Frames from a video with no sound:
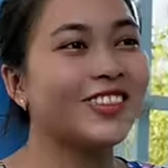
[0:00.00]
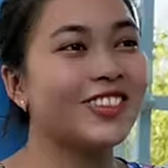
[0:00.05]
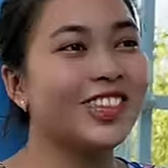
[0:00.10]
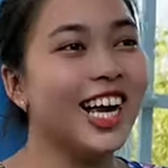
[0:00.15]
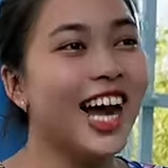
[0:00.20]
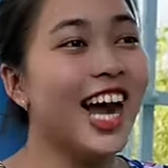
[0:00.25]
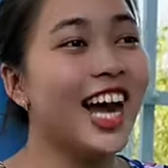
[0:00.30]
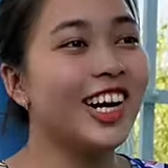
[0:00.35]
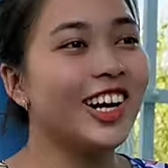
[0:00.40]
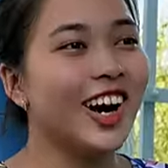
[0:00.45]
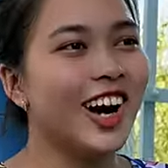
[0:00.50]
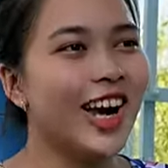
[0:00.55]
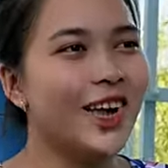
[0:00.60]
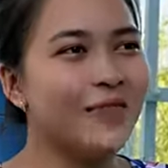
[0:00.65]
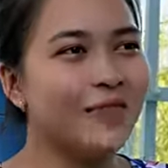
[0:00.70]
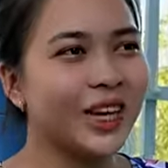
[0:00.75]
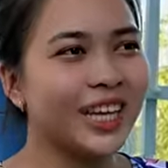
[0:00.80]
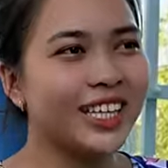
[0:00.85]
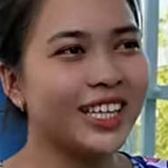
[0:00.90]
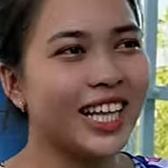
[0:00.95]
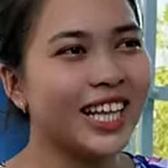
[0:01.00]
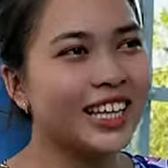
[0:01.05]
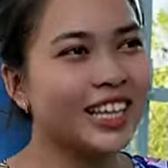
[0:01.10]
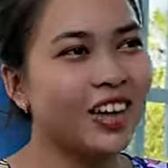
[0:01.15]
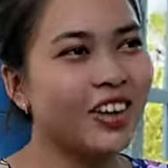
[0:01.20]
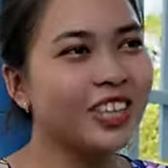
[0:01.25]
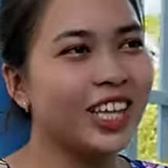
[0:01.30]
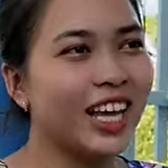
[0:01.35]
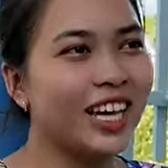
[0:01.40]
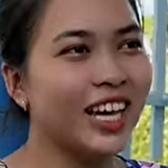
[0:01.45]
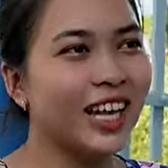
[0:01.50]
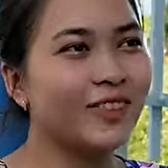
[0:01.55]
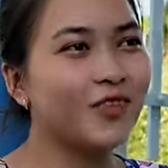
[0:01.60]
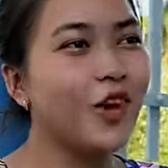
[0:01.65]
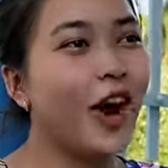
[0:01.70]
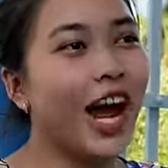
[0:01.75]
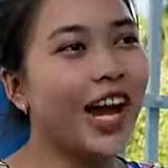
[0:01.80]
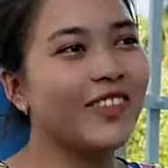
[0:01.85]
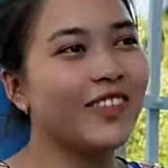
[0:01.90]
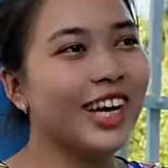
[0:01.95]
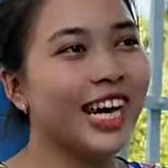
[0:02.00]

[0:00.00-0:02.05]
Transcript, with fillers: còn nhớ rồi đó em nhắn tin tỏ tình anh hoài